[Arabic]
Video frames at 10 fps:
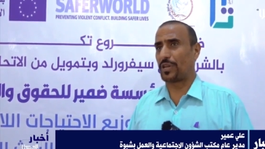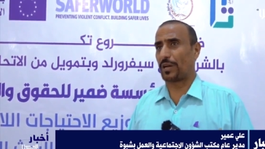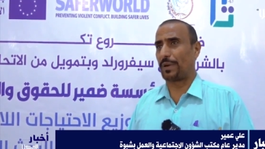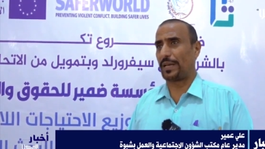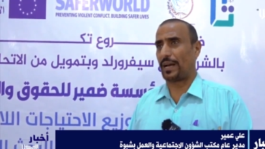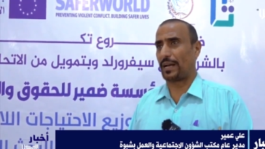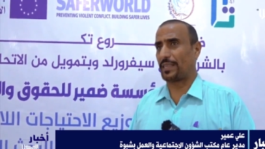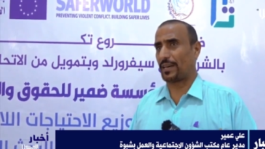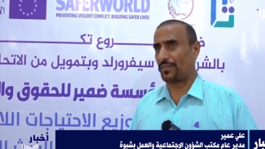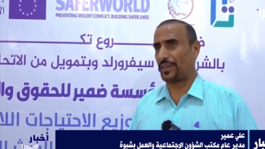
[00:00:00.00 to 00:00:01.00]
مستقبلي
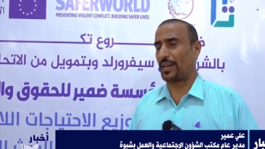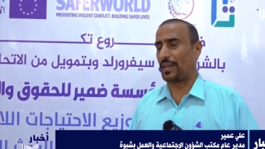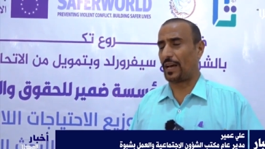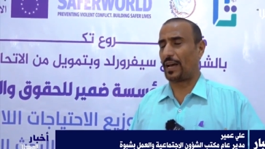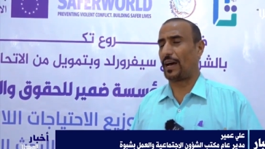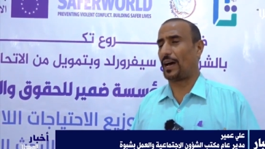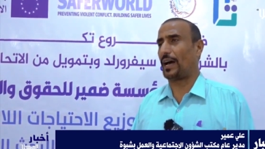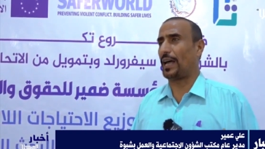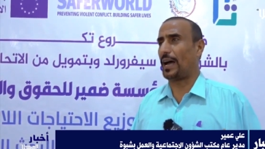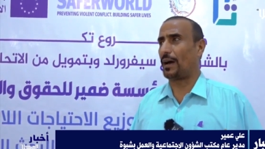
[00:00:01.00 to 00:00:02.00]
اكثر في
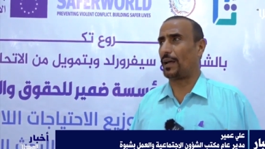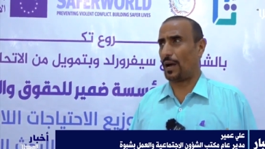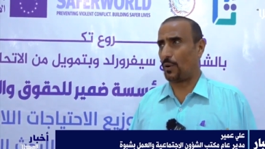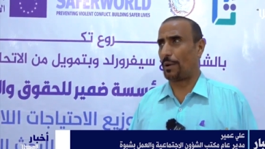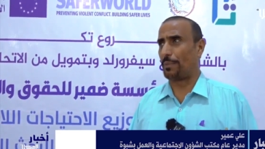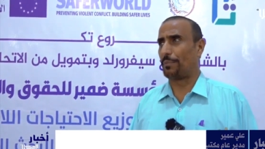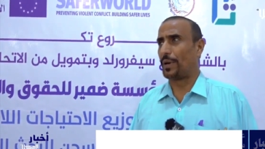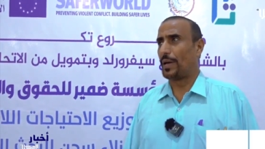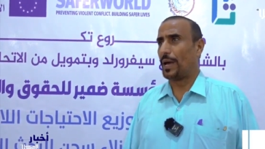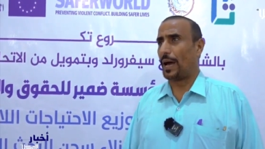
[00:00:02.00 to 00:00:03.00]
الاعوام
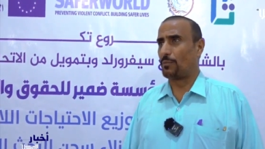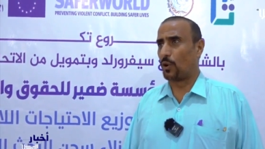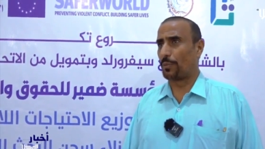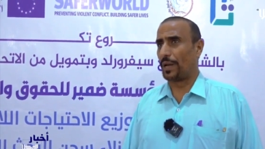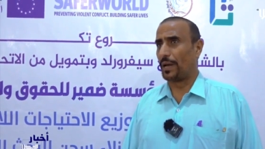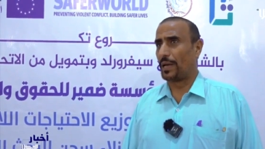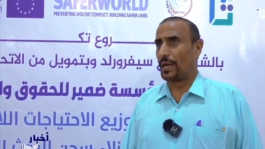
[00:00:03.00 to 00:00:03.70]
المقبله.